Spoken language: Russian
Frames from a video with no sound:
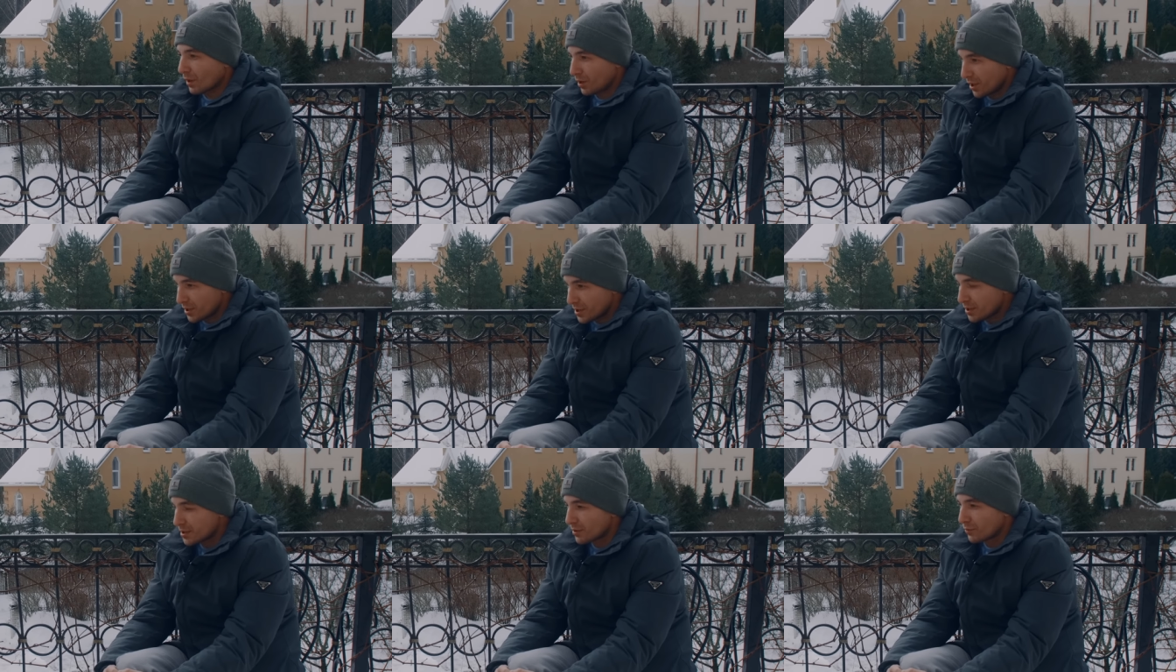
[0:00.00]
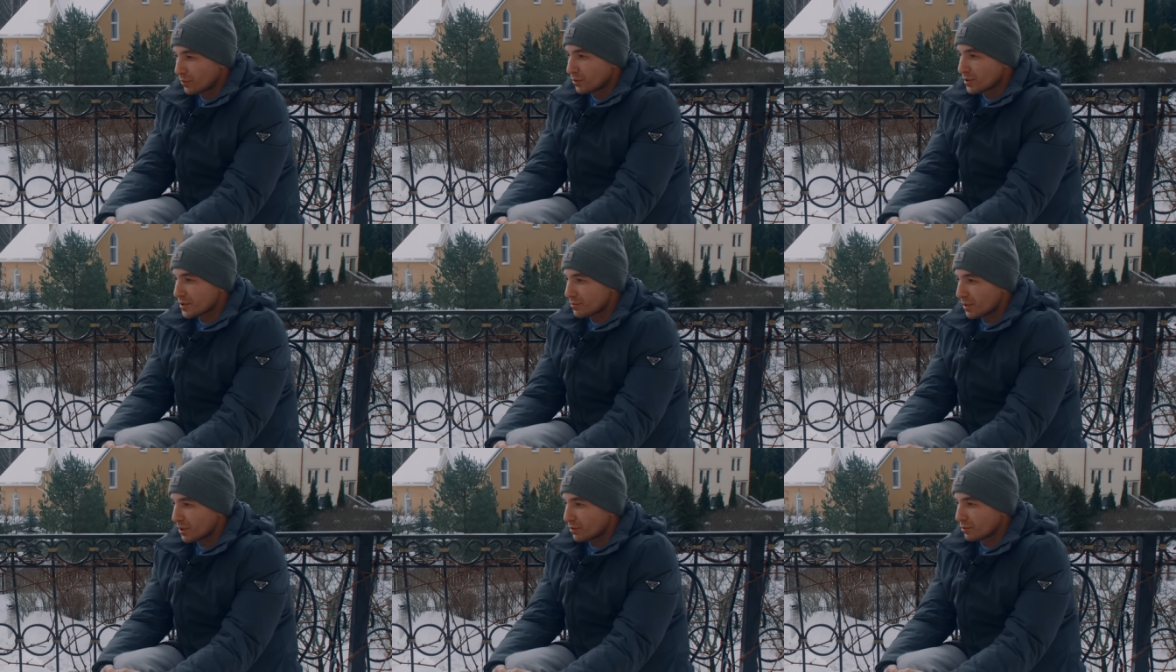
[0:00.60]
Родился в
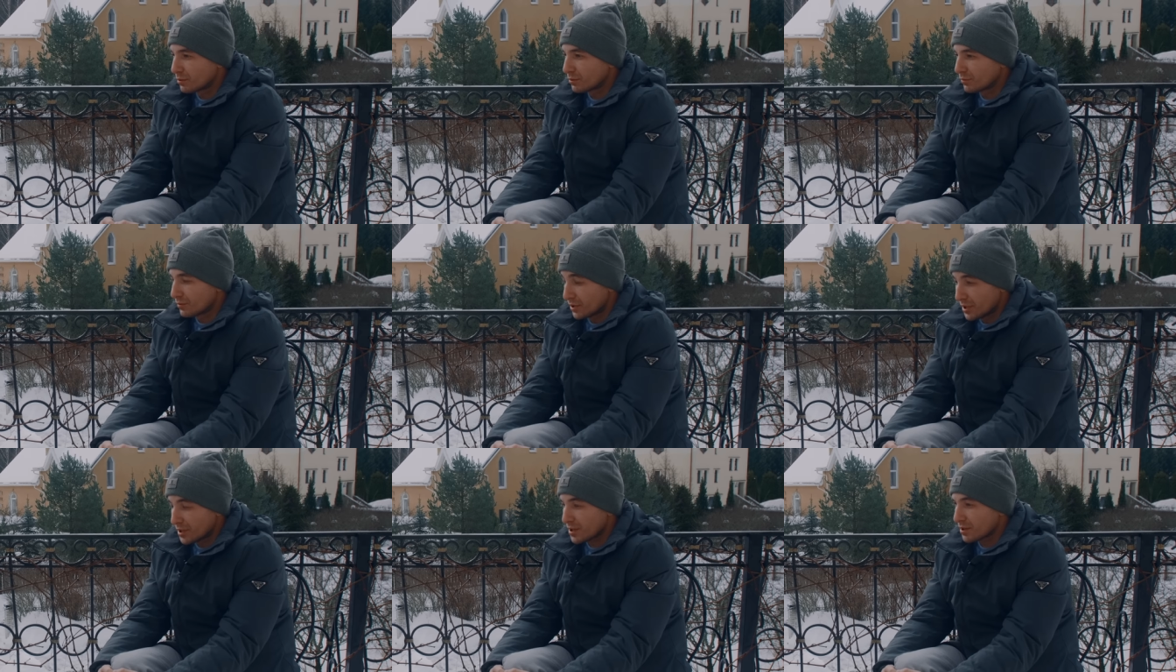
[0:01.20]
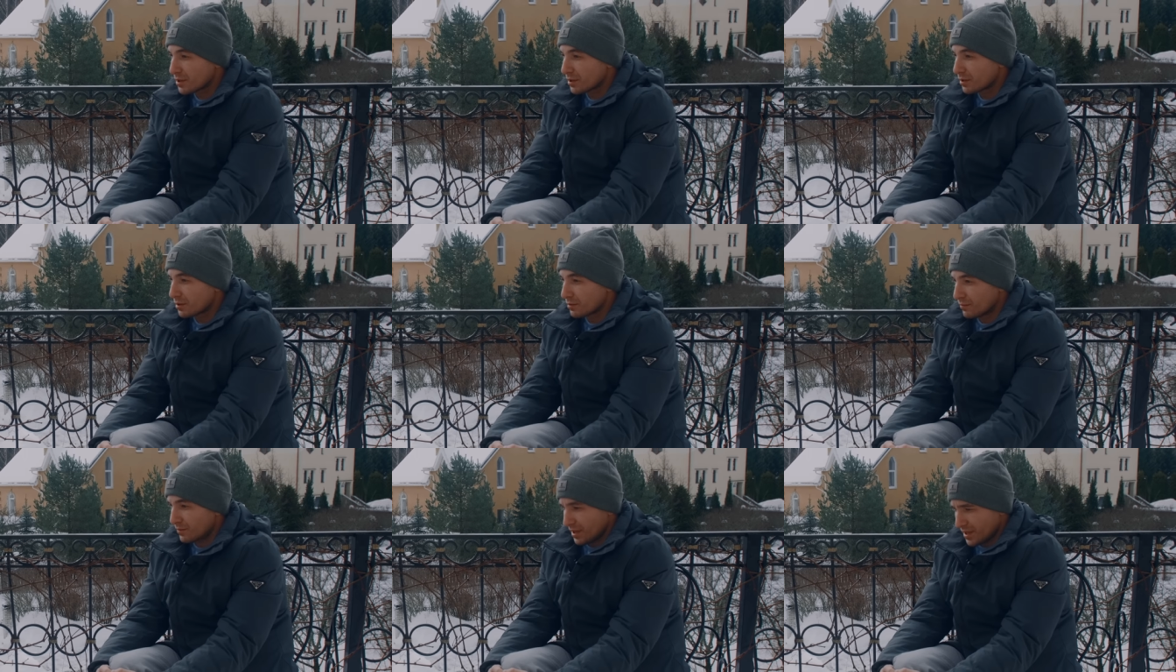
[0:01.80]
городе Бакова, вырос.
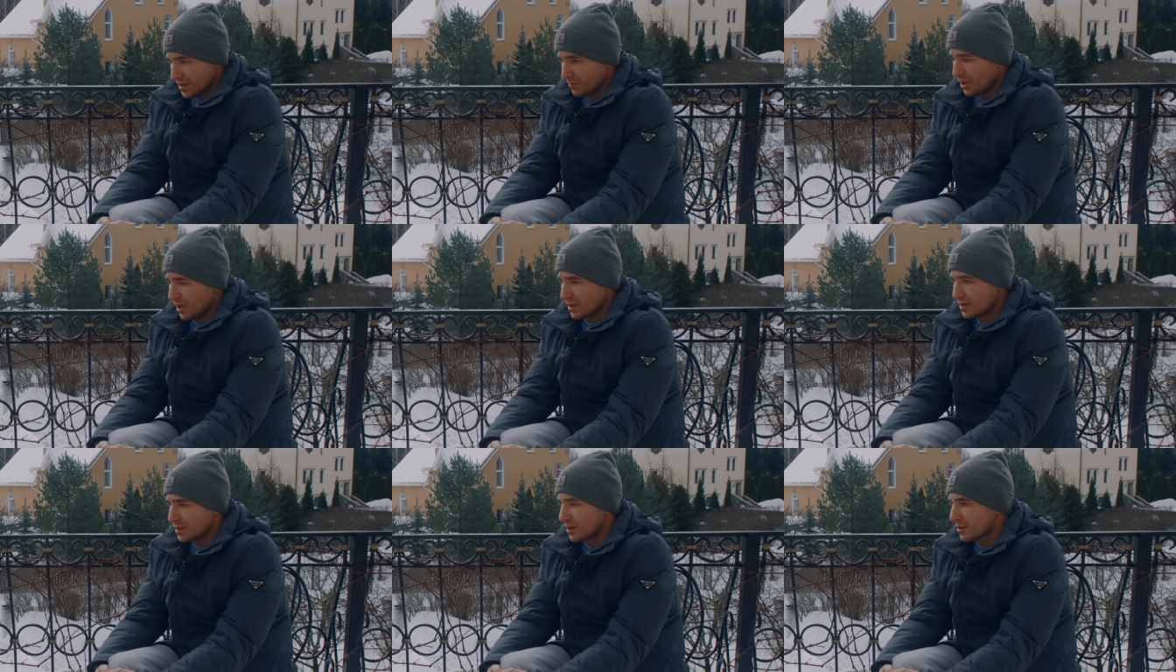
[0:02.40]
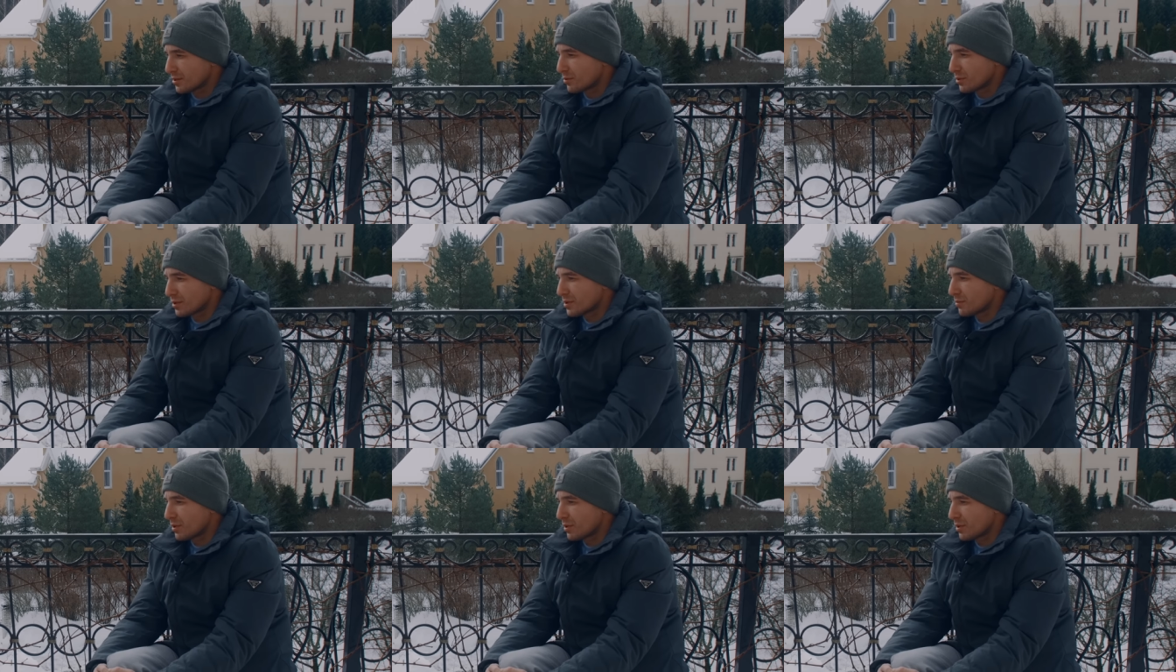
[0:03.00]
Вся семья родилась в городе